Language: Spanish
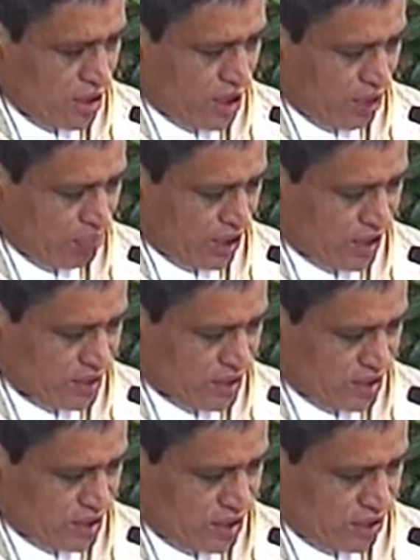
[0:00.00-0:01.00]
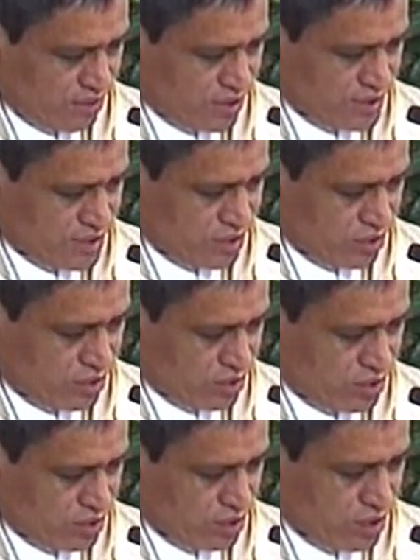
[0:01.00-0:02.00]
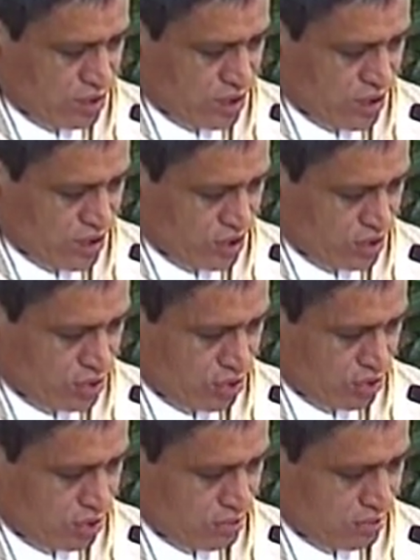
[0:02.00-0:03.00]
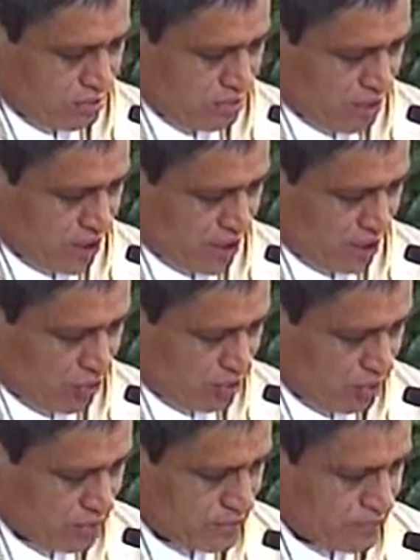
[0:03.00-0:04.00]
Apártate de mí, Señor, que soy un pecador.